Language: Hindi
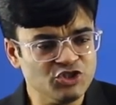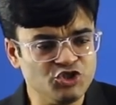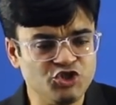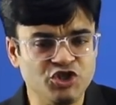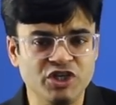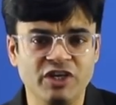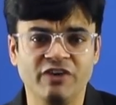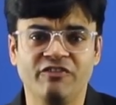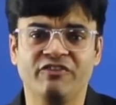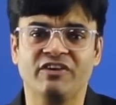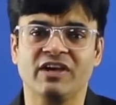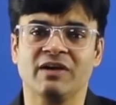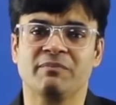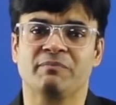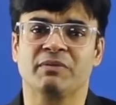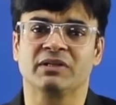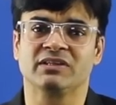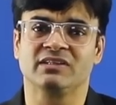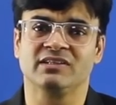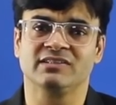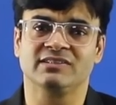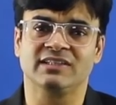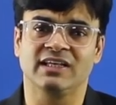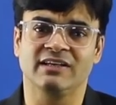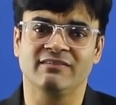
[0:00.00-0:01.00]
जीव के
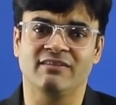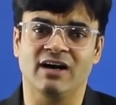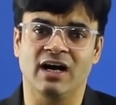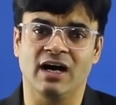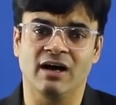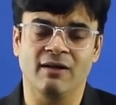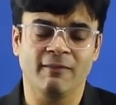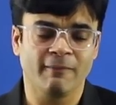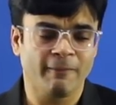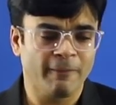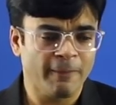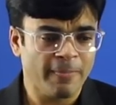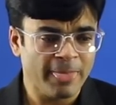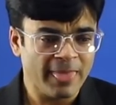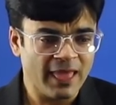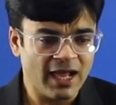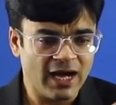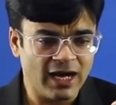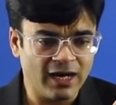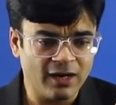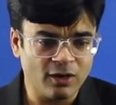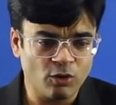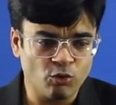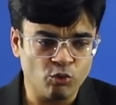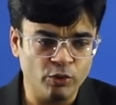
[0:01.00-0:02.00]
प्रति सेवा
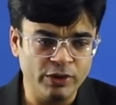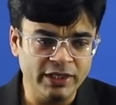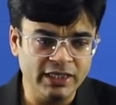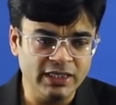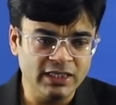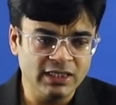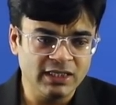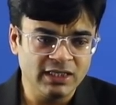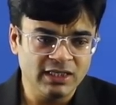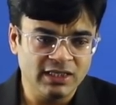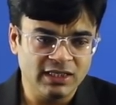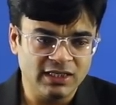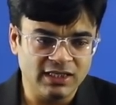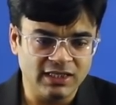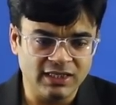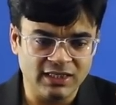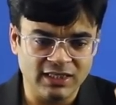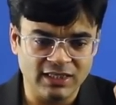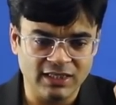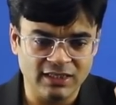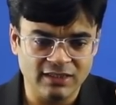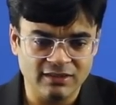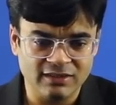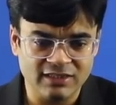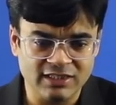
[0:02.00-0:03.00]
अगर कोई
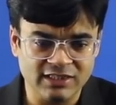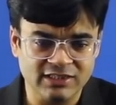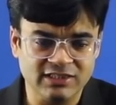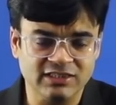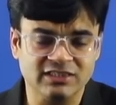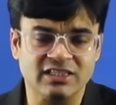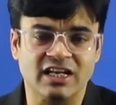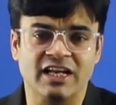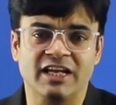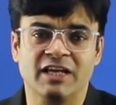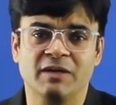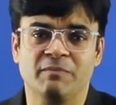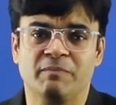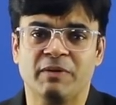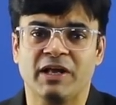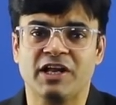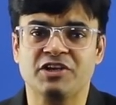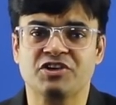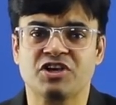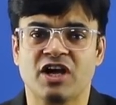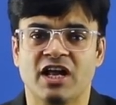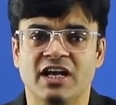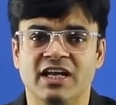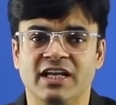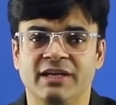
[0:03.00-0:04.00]
किसी तरह की
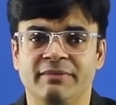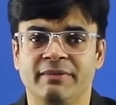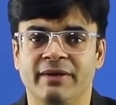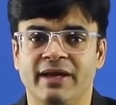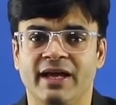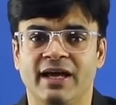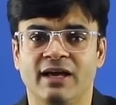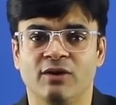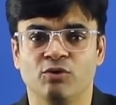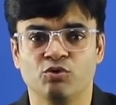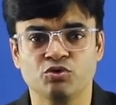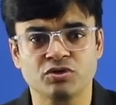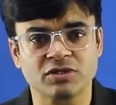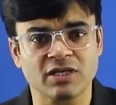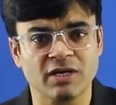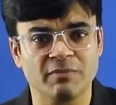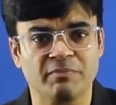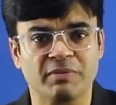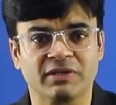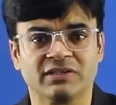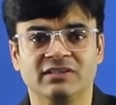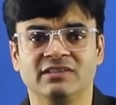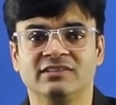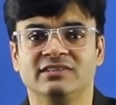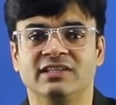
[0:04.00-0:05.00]
परेशानी में उसके
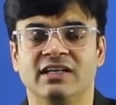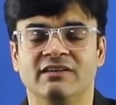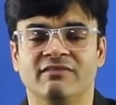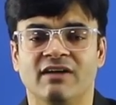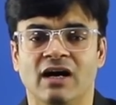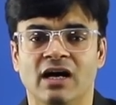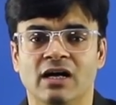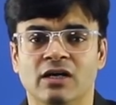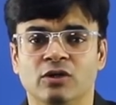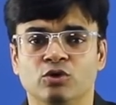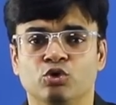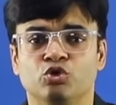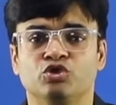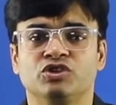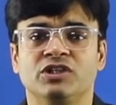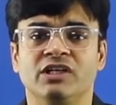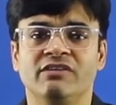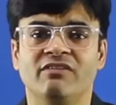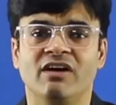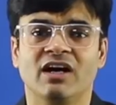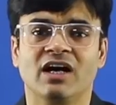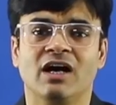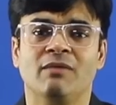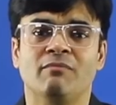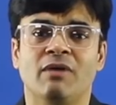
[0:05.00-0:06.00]
प्रति सेवा तो
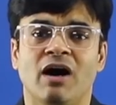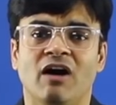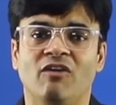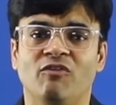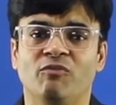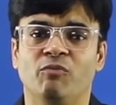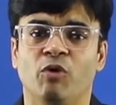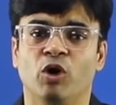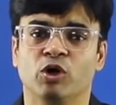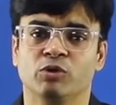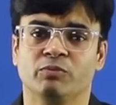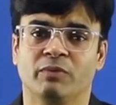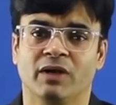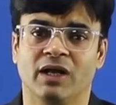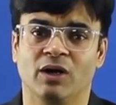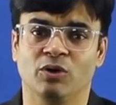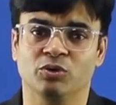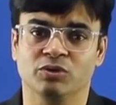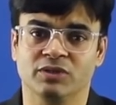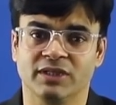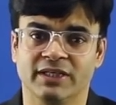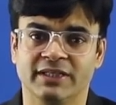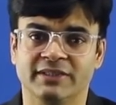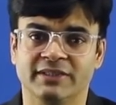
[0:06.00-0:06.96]
सेवा का भाव बहुत बड़ा होता